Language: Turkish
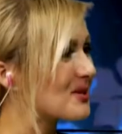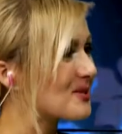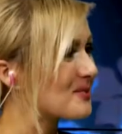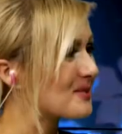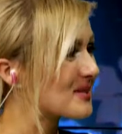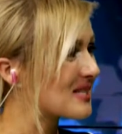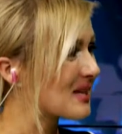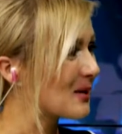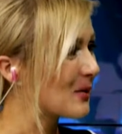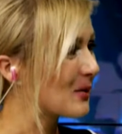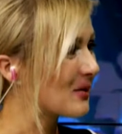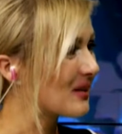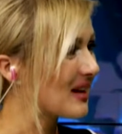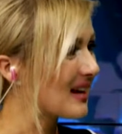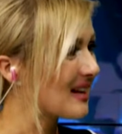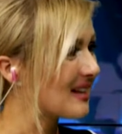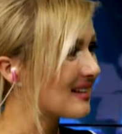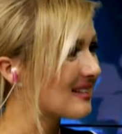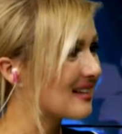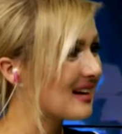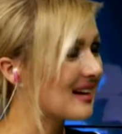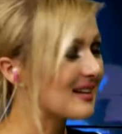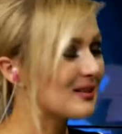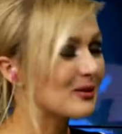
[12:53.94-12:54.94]
Biz de
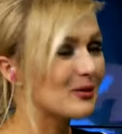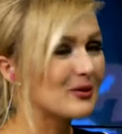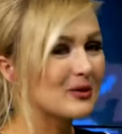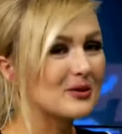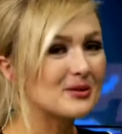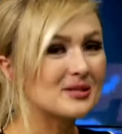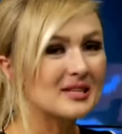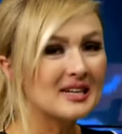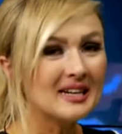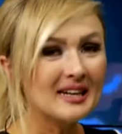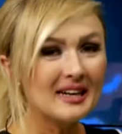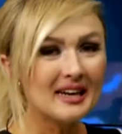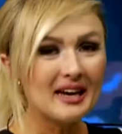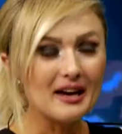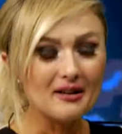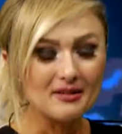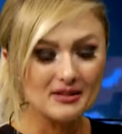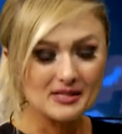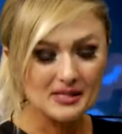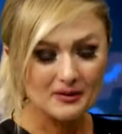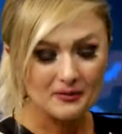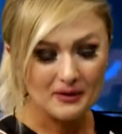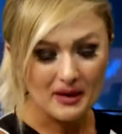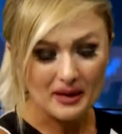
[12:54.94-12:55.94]
kolaylıklar diliyoruz.
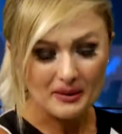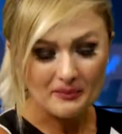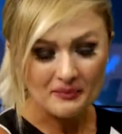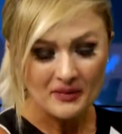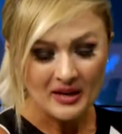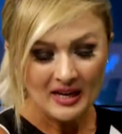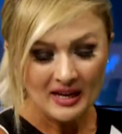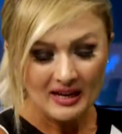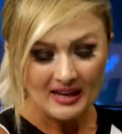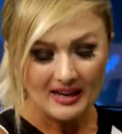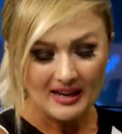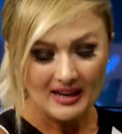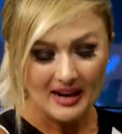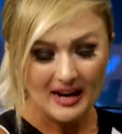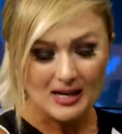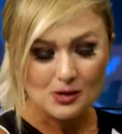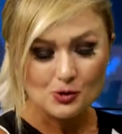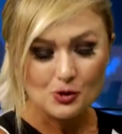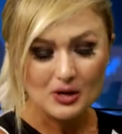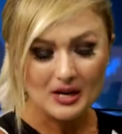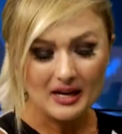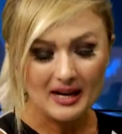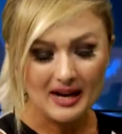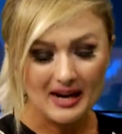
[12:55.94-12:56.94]
Evet efendim e,
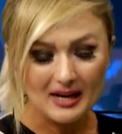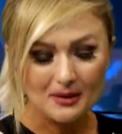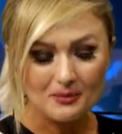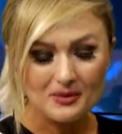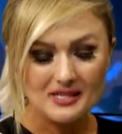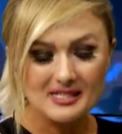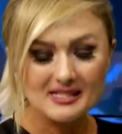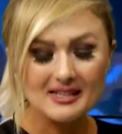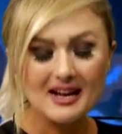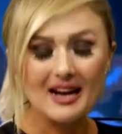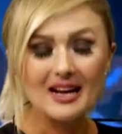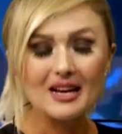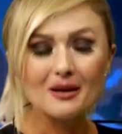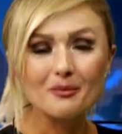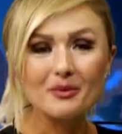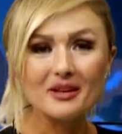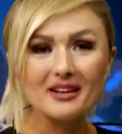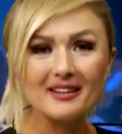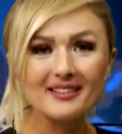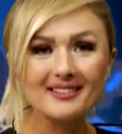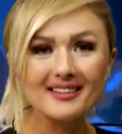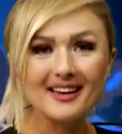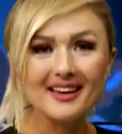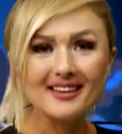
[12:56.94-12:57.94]
Arzu Akar bizlerle
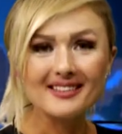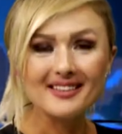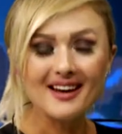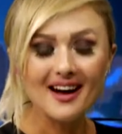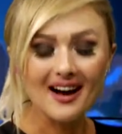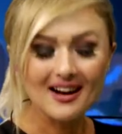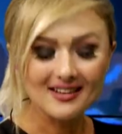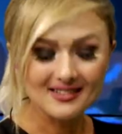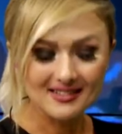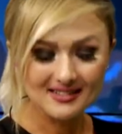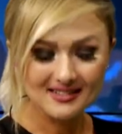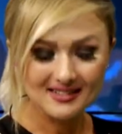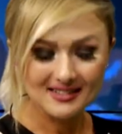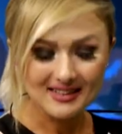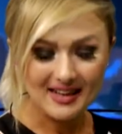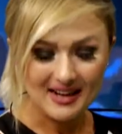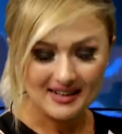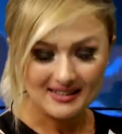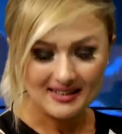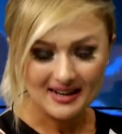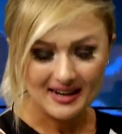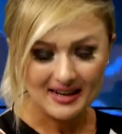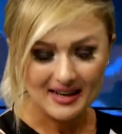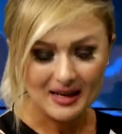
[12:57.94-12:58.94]
birlikteydi.
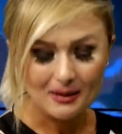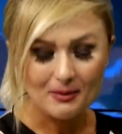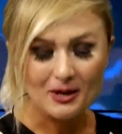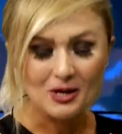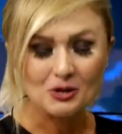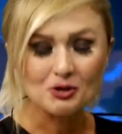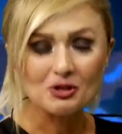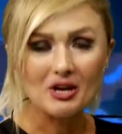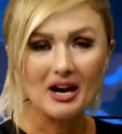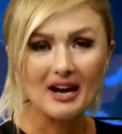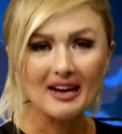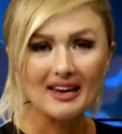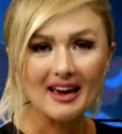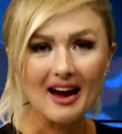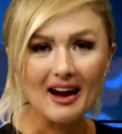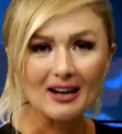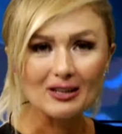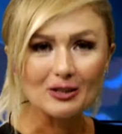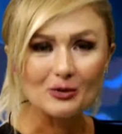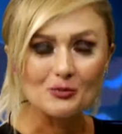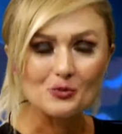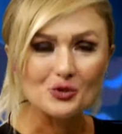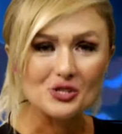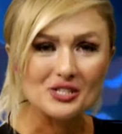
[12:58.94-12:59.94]
Aydınlılar Derneği Başkan
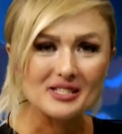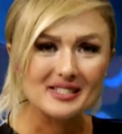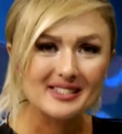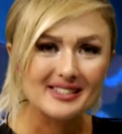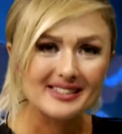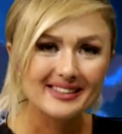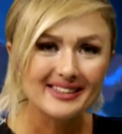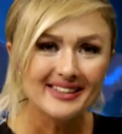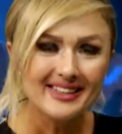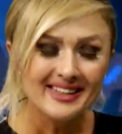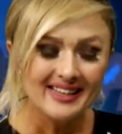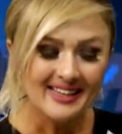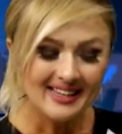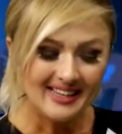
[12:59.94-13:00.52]
Yardımcısı.